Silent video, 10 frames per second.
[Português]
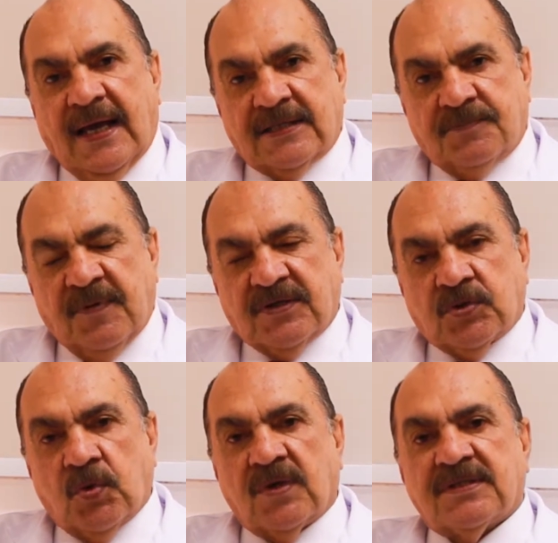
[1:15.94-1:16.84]
as
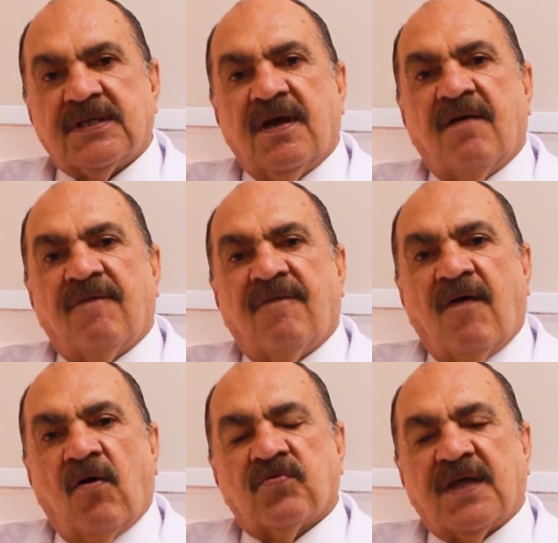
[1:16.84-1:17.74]
pessoas
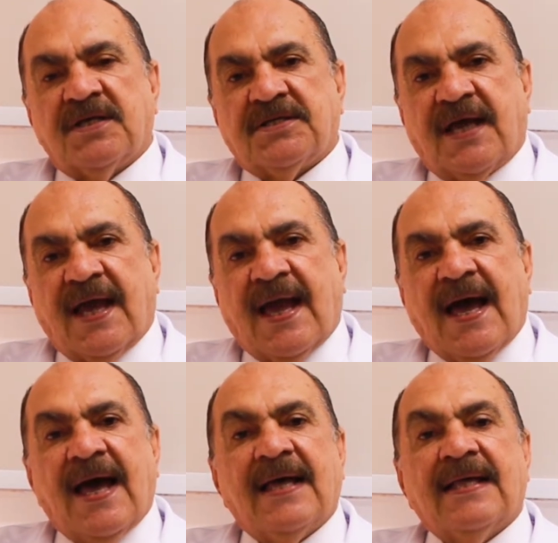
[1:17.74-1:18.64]
volta a
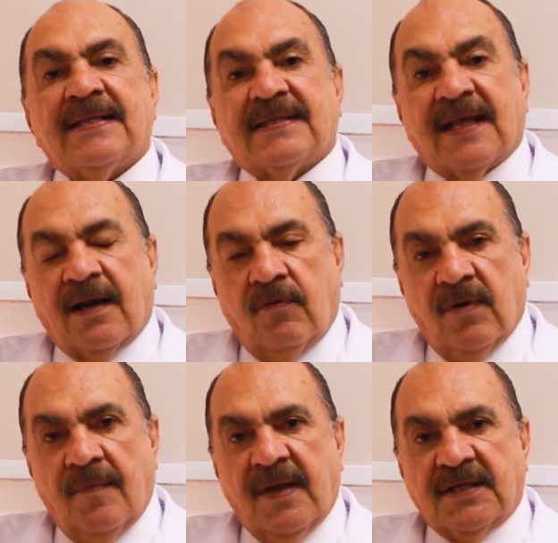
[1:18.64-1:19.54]
enxergar
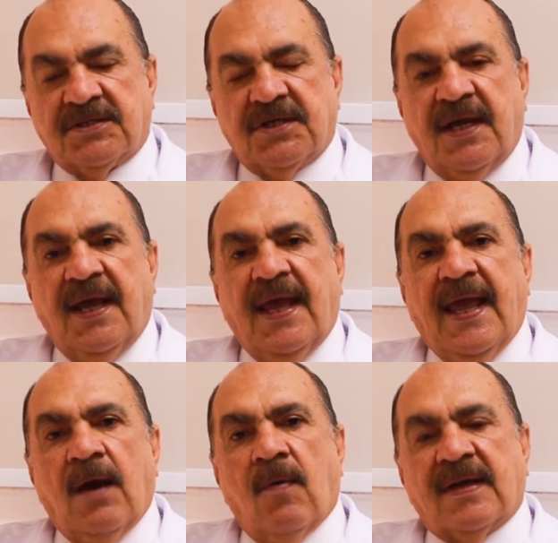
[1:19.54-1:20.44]
tranquilamente.
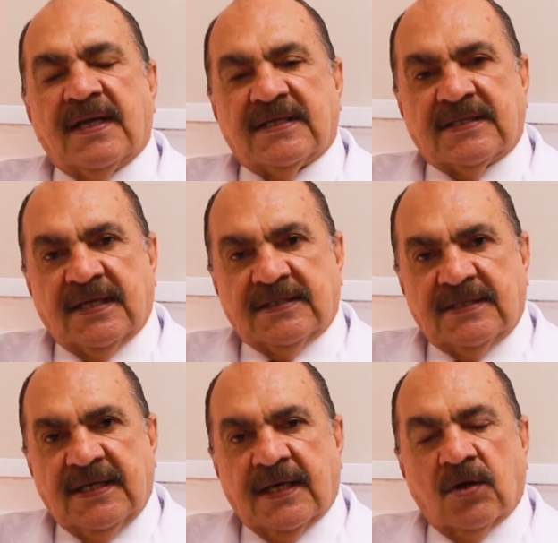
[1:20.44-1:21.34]
É uma
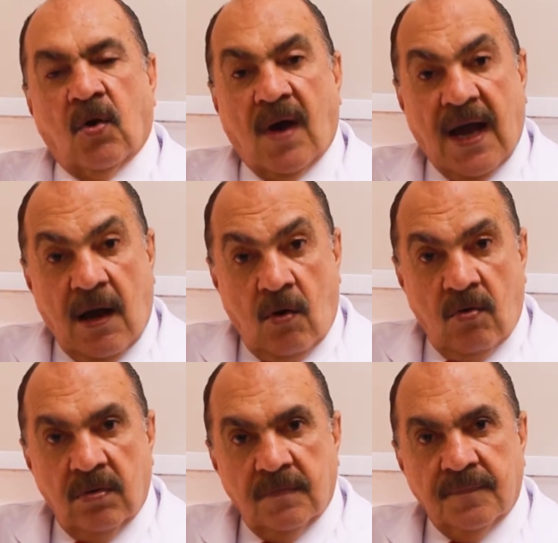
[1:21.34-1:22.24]
anestesia
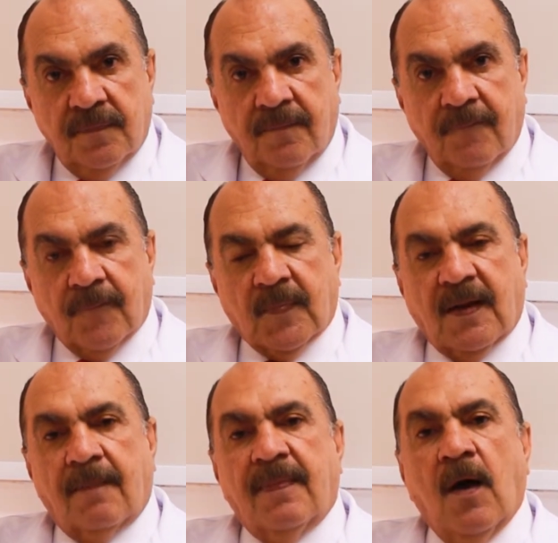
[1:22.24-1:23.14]
local,
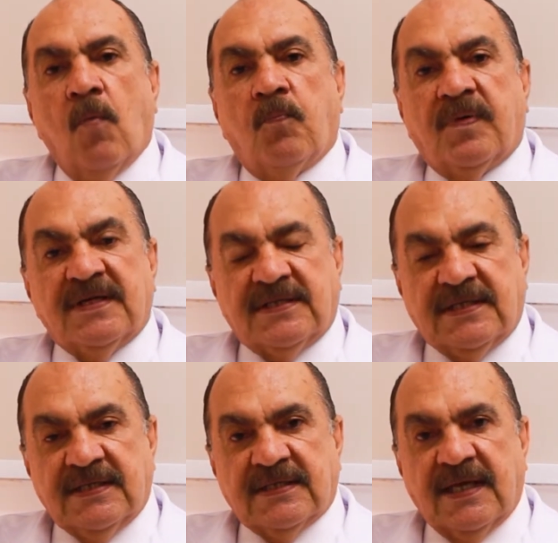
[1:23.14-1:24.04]
não
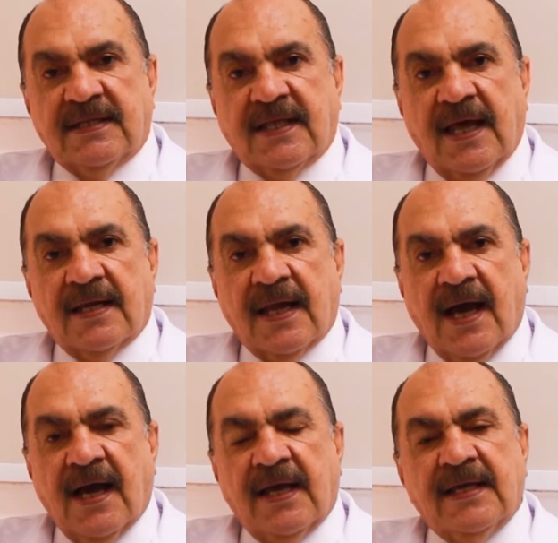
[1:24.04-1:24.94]
precisa
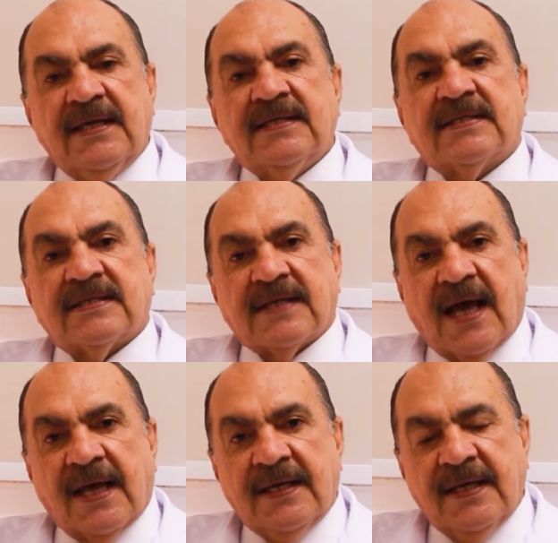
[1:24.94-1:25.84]
internar e
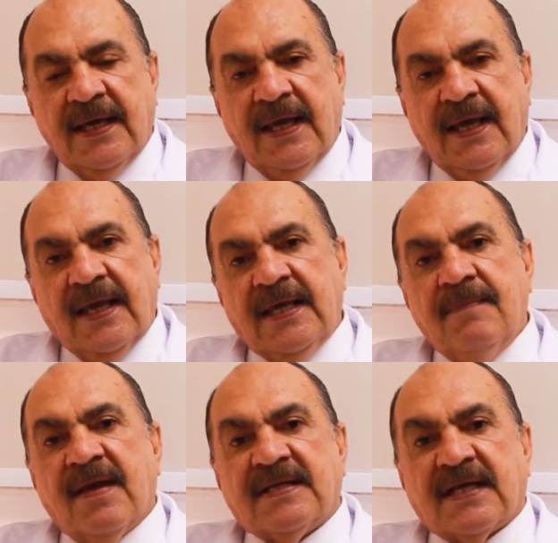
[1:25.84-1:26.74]
sai
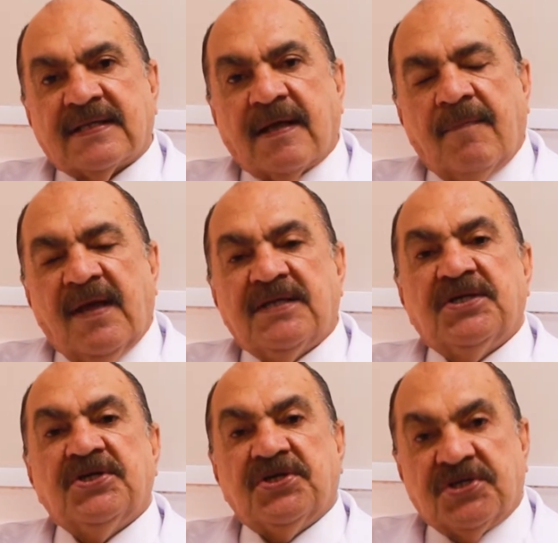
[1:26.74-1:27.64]

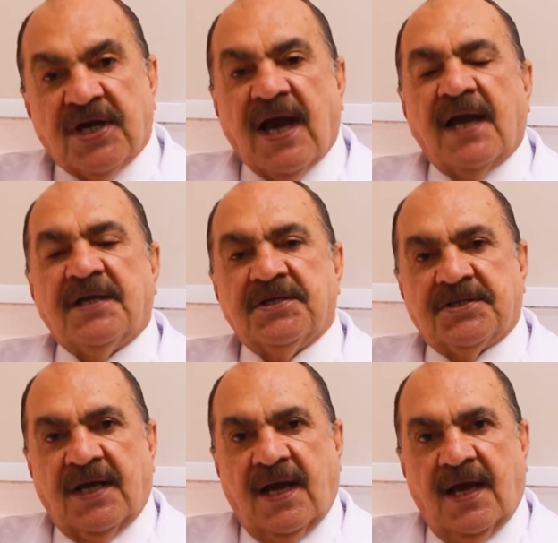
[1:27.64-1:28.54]
imediatamente já
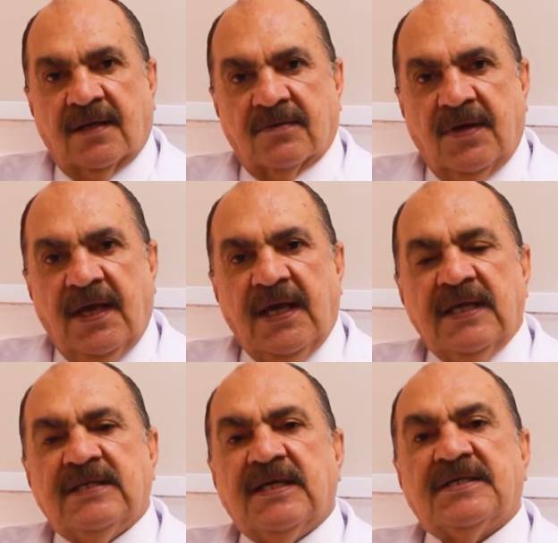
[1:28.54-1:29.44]
enxergando.
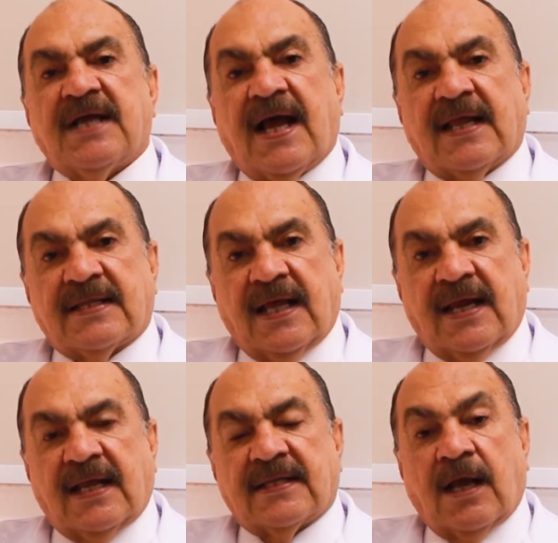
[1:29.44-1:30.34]
Existe a
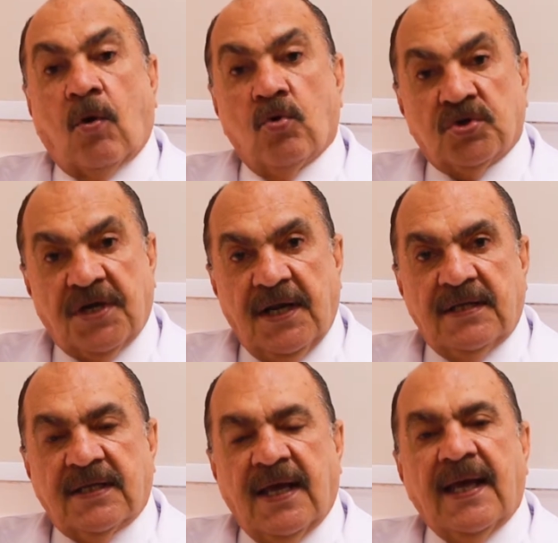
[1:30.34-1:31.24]
catarata
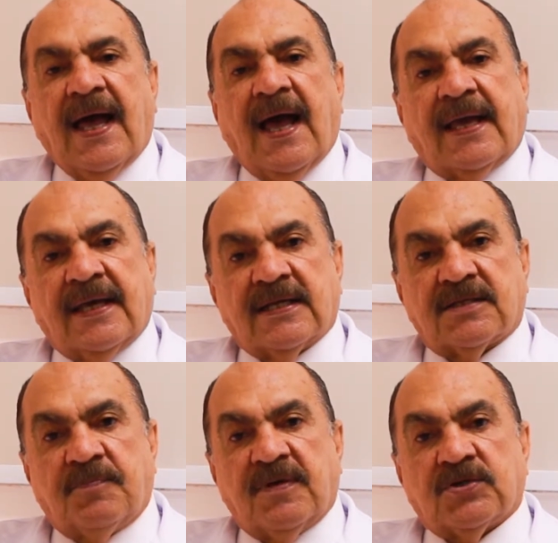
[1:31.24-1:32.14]
congênita,
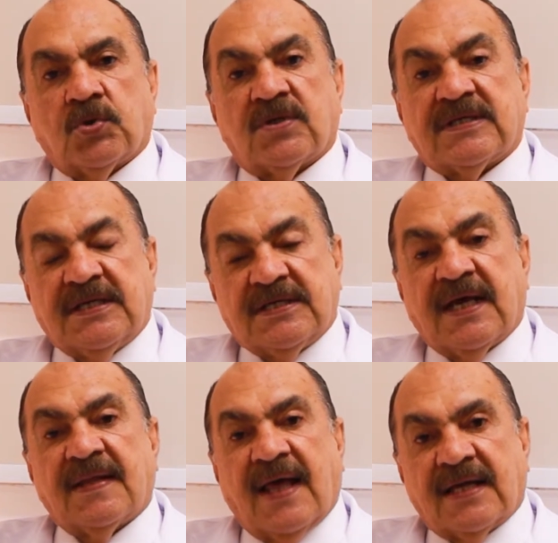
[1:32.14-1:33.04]
aquelas pessoas que
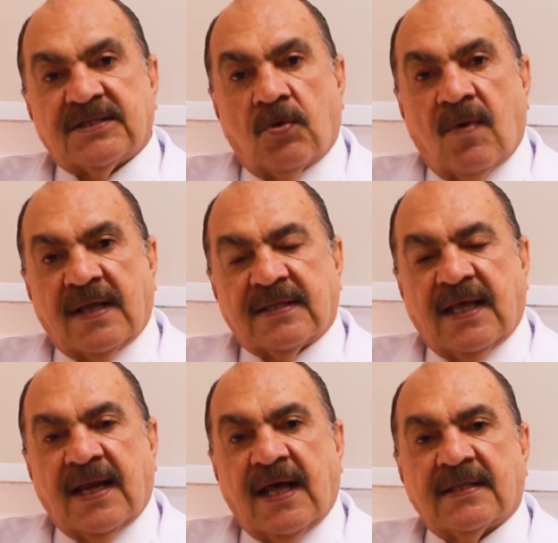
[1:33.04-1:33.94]
já nascem com
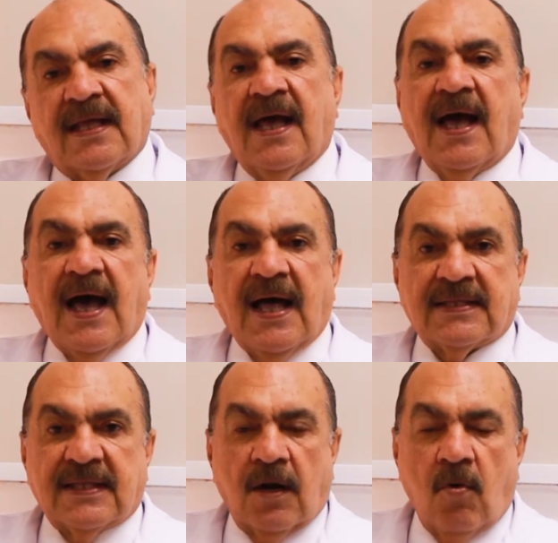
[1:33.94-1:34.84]
catarata, a
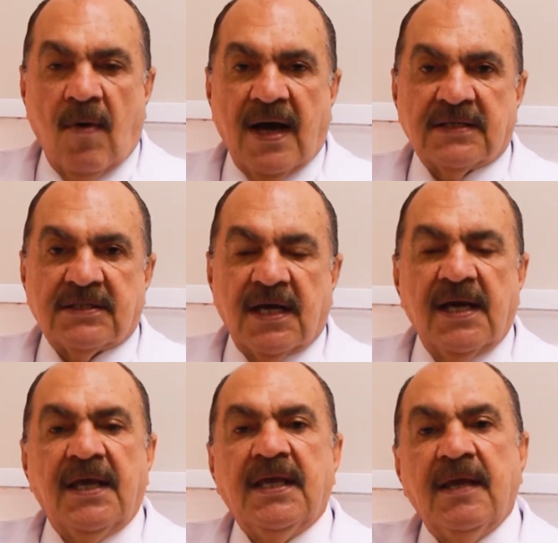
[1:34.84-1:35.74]
traumática
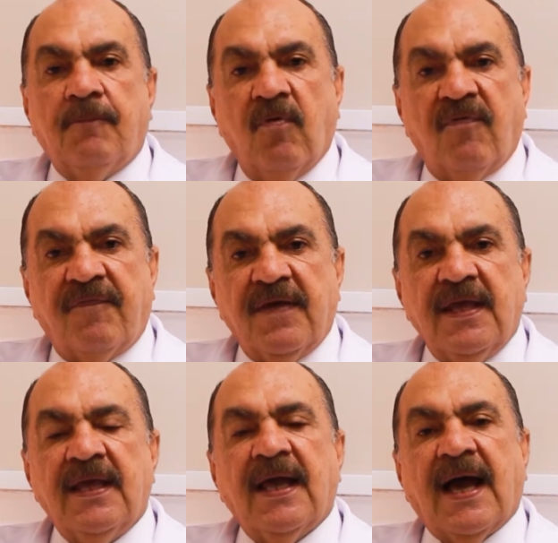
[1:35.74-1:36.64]
e, por
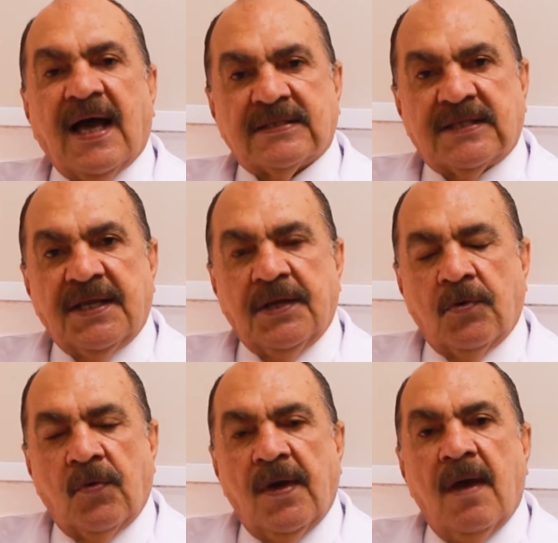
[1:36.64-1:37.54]
fim, a
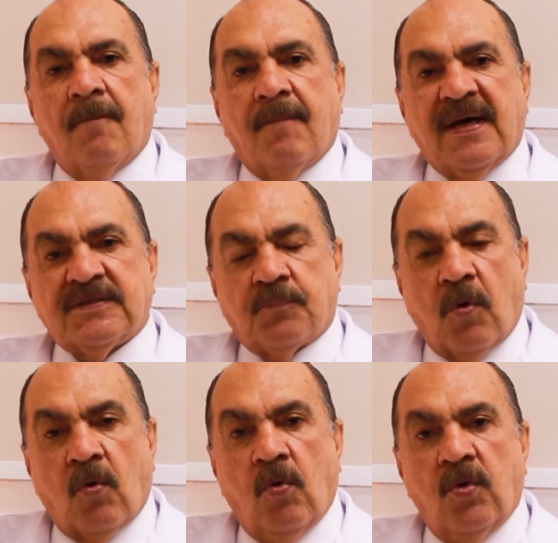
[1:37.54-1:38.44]
senil. Mas
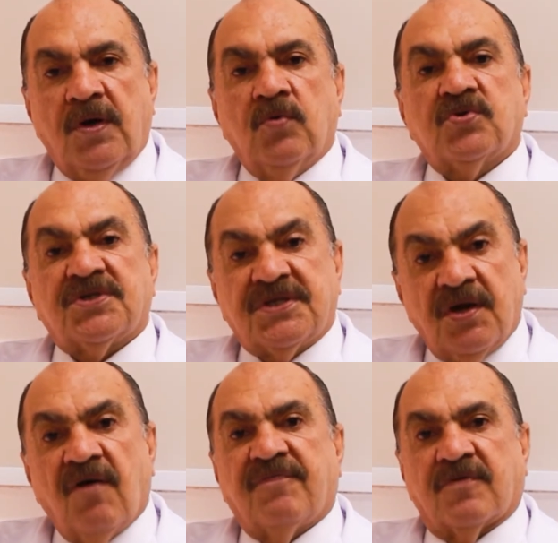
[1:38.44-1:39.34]
procure o
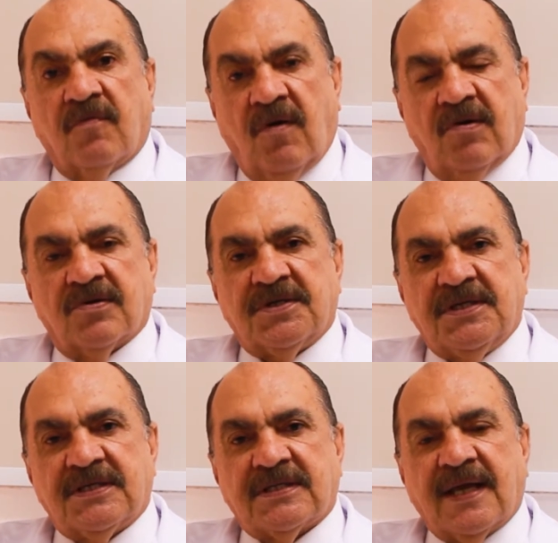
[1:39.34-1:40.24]
seu
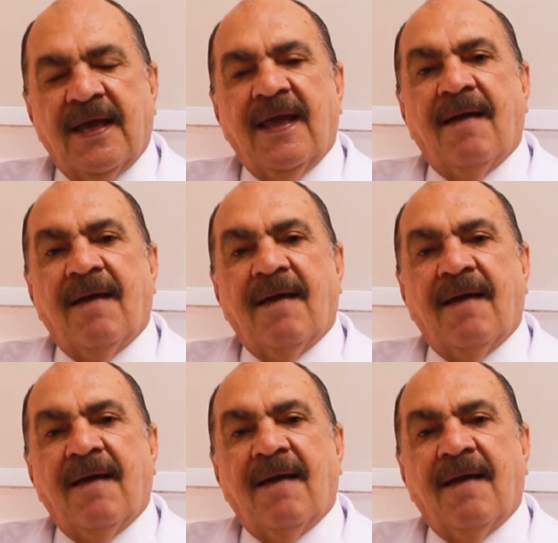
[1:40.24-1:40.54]
oftalmologista